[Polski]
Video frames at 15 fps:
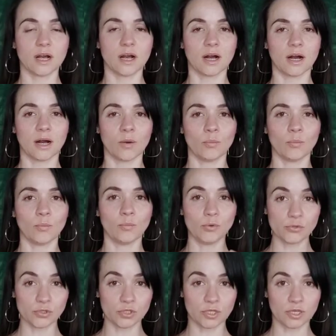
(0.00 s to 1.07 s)
a
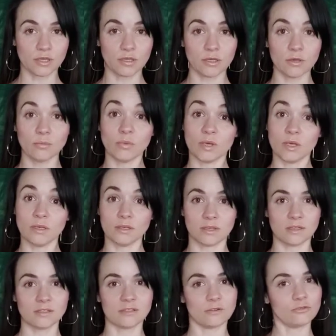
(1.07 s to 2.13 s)
później my
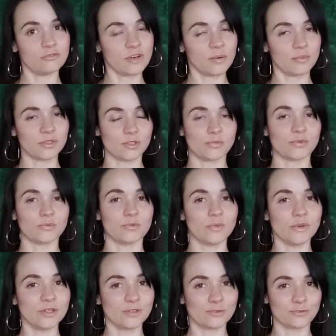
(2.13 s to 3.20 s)
jej zaufamy, żebyśmy
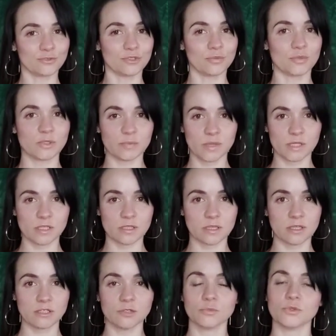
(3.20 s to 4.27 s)
my czuli się
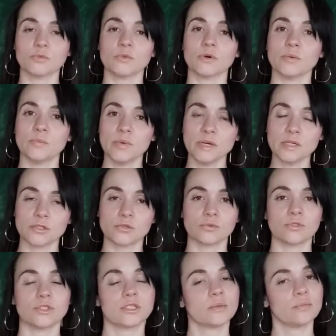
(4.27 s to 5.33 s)
bezpiecznie, żebyśmy my
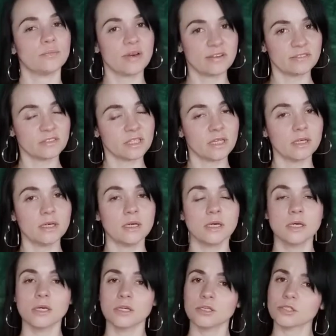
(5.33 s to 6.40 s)
czuli się pewnie
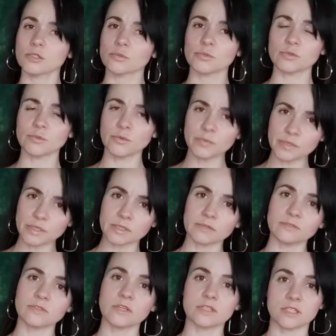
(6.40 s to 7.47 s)
i żebyśmy
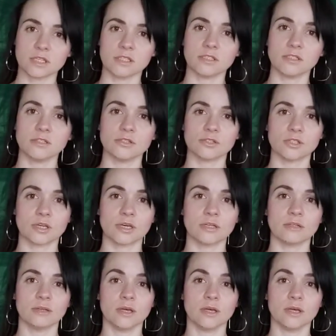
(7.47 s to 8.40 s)
my wiedzieli, że